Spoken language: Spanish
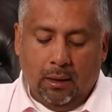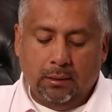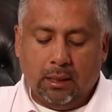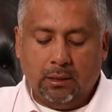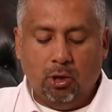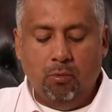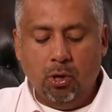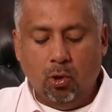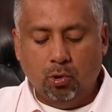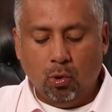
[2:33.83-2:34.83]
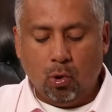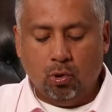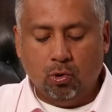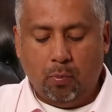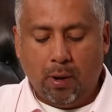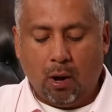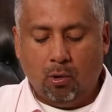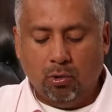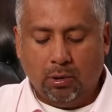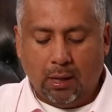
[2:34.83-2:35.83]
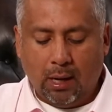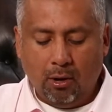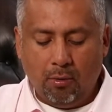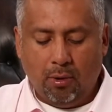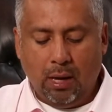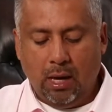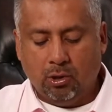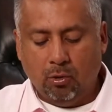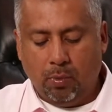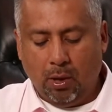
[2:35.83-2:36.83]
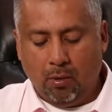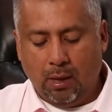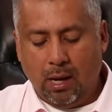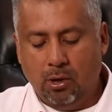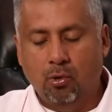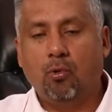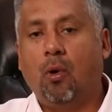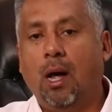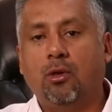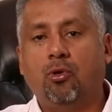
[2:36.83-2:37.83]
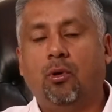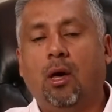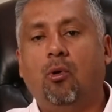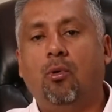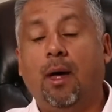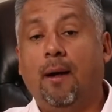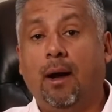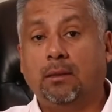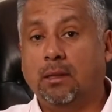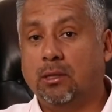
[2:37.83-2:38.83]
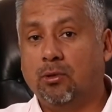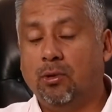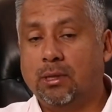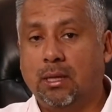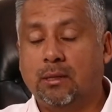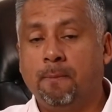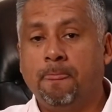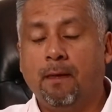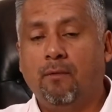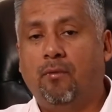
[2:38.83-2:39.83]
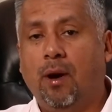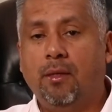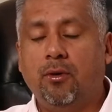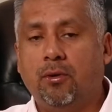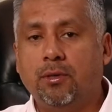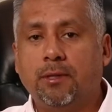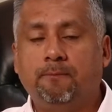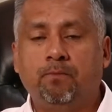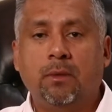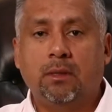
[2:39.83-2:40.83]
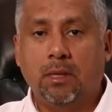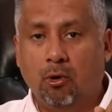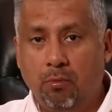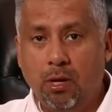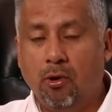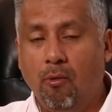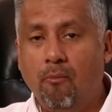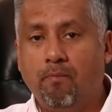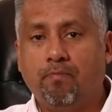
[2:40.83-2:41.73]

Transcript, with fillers: Dice, se humilló su rostro para consultar a Jehová e hizo pregonar ayuno a toda Judá. Las tres cosas. Fue a Dios, se humilló.